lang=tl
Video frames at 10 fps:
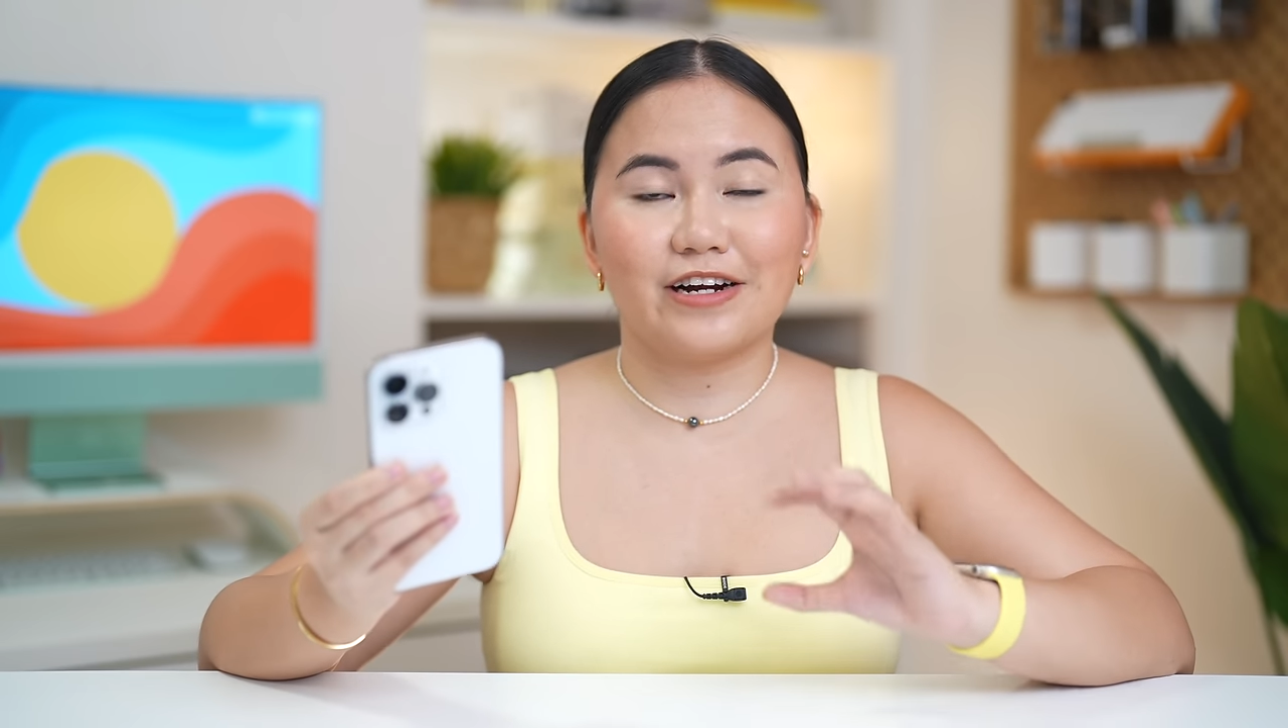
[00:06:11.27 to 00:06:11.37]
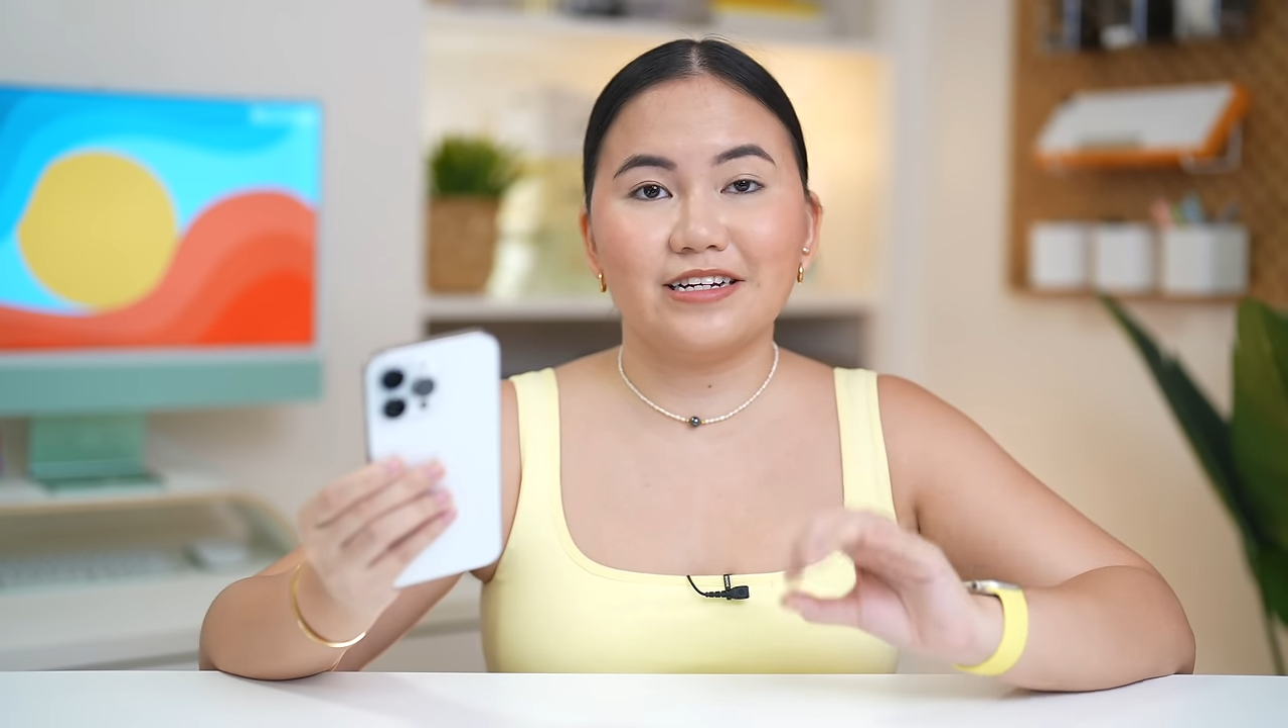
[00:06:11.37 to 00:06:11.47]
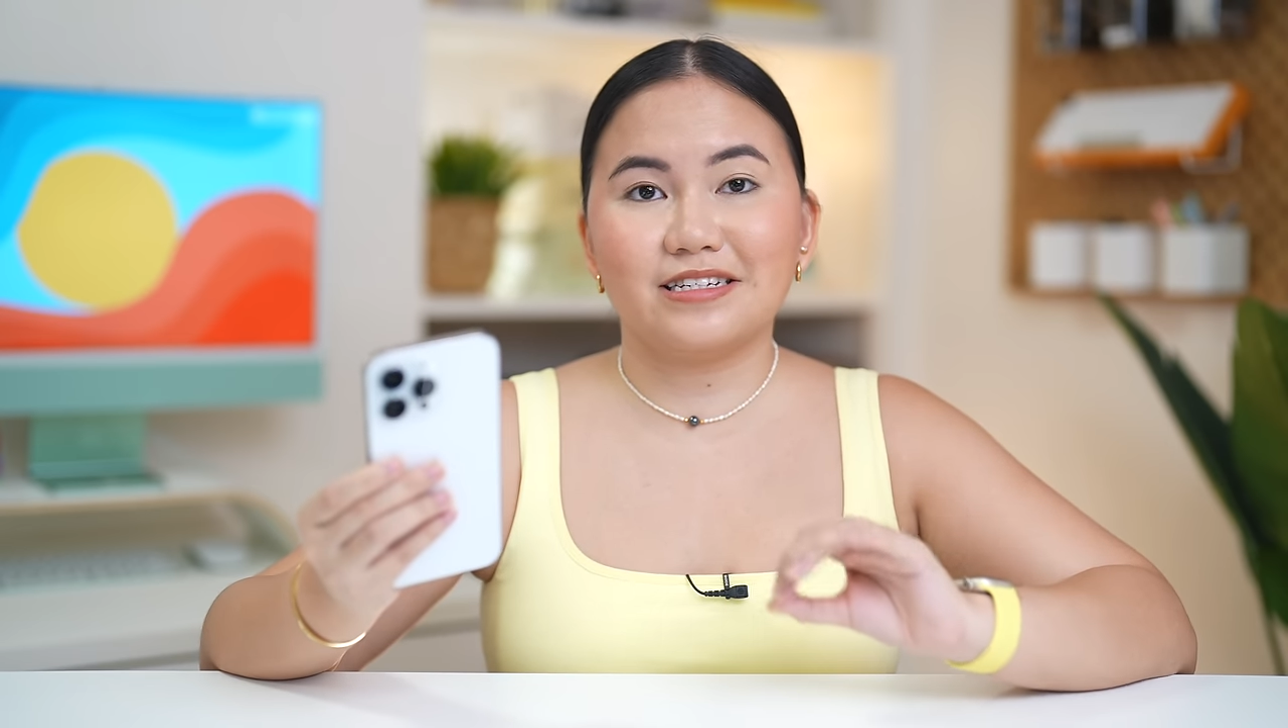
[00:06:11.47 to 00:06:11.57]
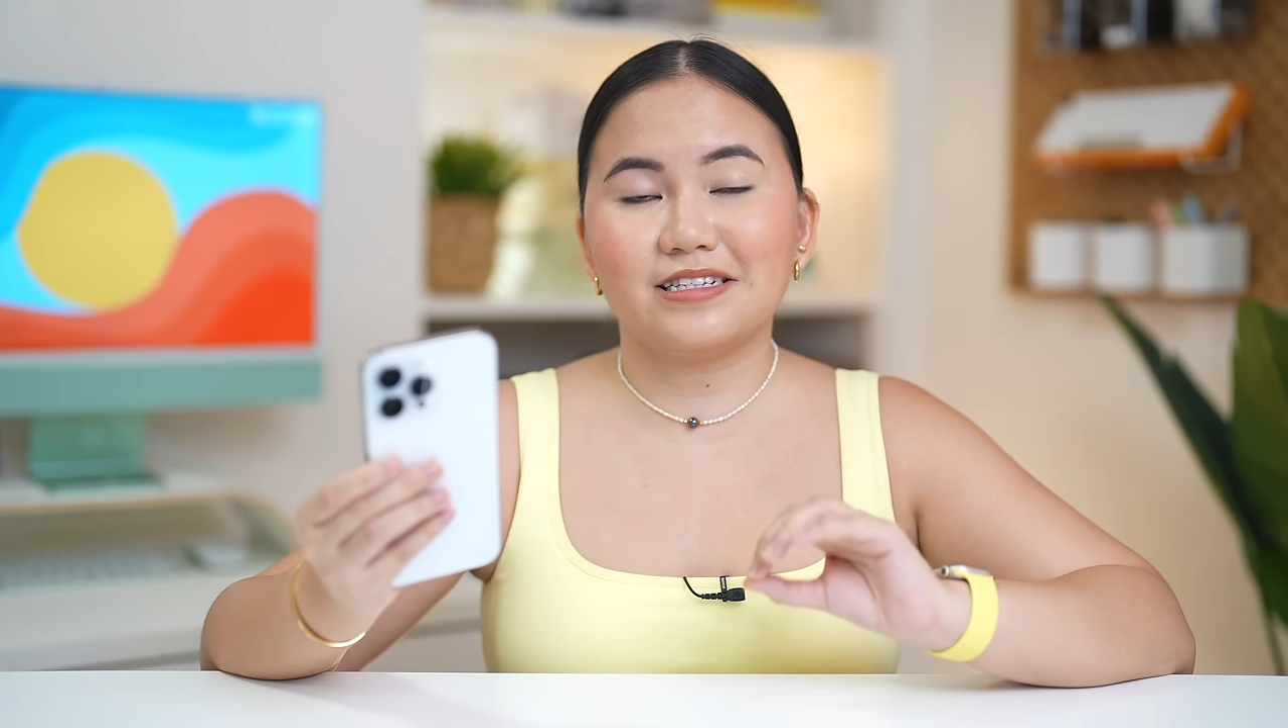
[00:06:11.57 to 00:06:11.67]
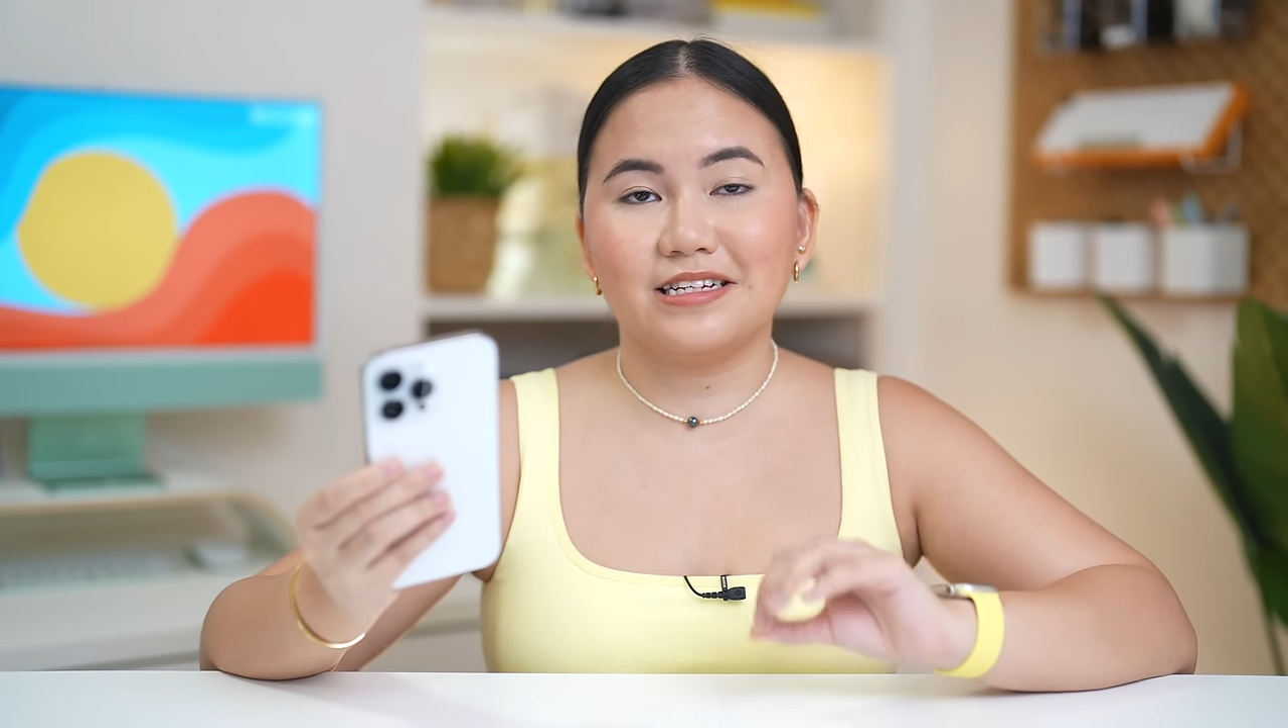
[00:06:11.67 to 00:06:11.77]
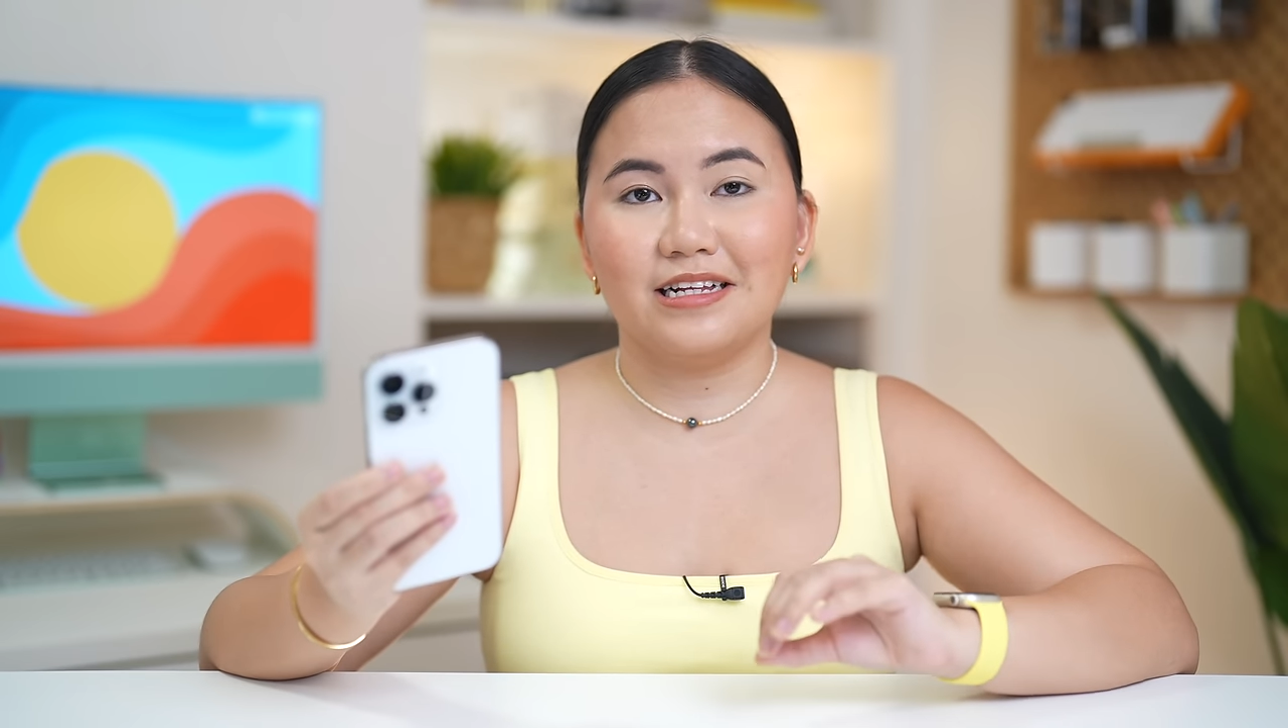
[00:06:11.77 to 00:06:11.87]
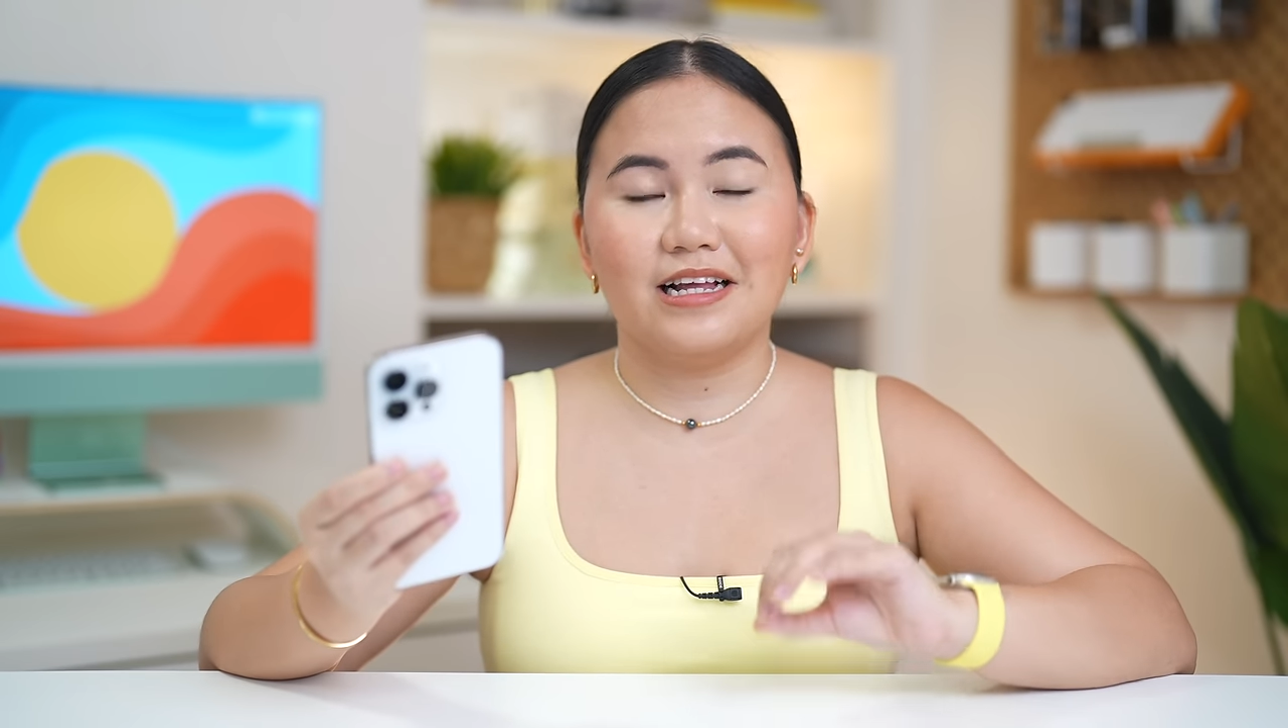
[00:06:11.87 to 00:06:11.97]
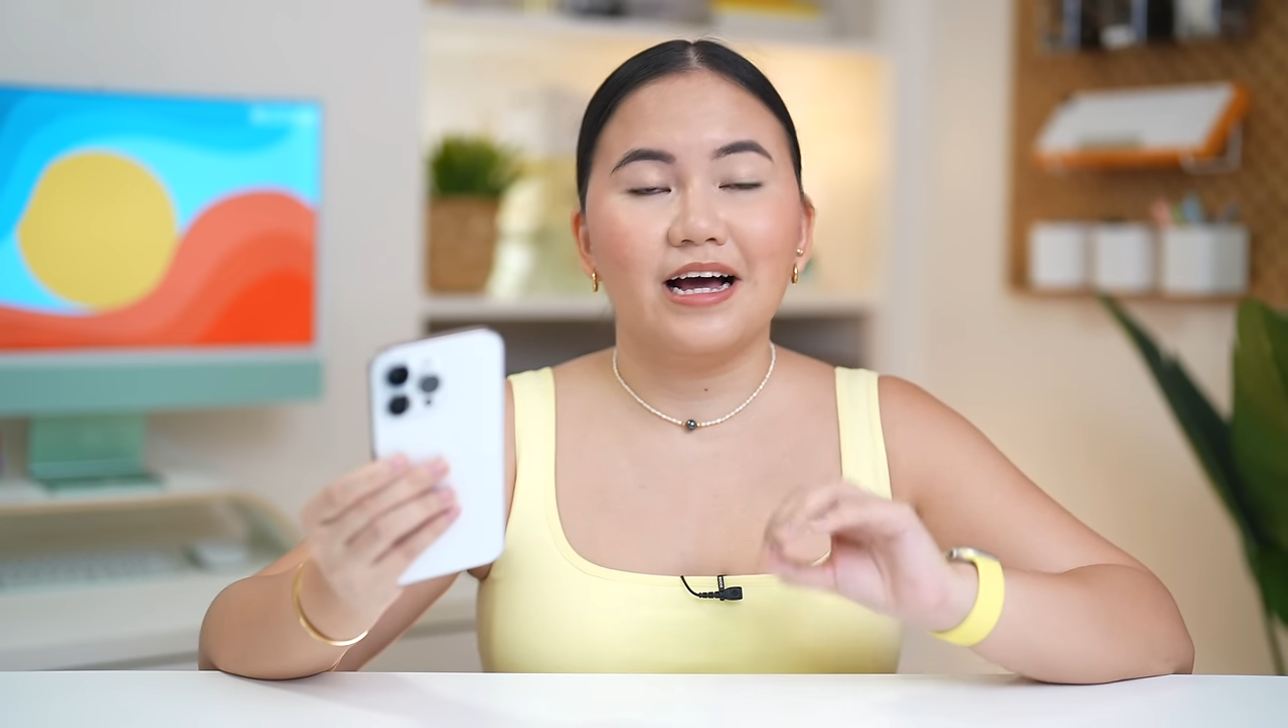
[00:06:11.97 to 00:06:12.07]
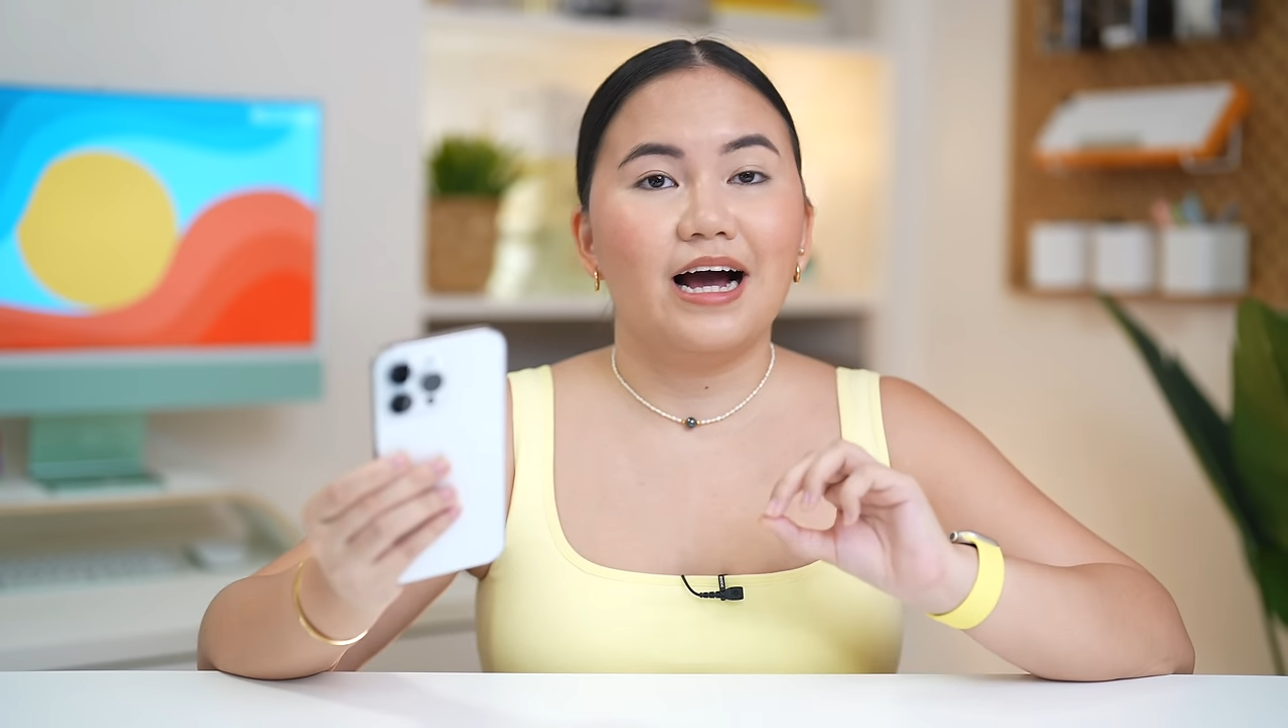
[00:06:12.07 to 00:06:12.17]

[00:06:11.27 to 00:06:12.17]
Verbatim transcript: is still